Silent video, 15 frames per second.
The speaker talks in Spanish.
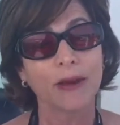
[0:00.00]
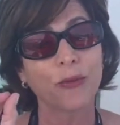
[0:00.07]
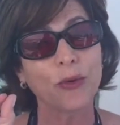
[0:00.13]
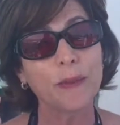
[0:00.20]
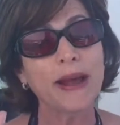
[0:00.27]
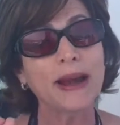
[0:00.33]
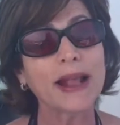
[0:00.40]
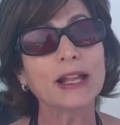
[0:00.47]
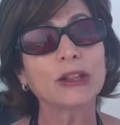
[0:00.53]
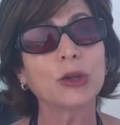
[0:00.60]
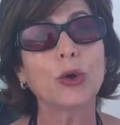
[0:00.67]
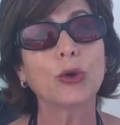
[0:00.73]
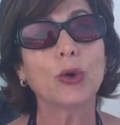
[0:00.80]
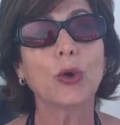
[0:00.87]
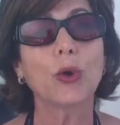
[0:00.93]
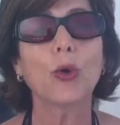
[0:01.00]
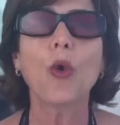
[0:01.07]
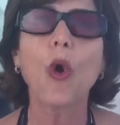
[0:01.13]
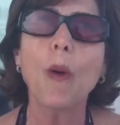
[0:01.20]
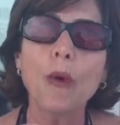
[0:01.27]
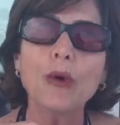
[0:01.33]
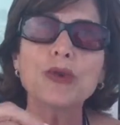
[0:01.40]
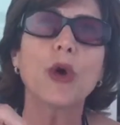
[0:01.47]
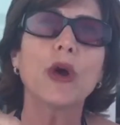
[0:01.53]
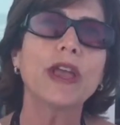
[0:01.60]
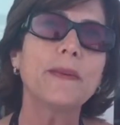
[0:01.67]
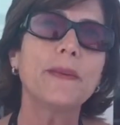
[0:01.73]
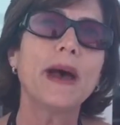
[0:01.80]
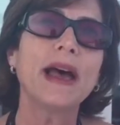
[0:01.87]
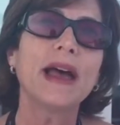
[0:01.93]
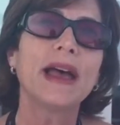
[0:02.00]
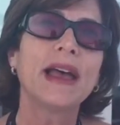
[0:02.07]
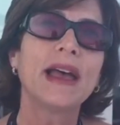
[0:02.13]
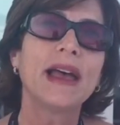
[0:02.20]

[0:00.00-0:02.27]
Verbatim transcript: fui marcando cómo yo iba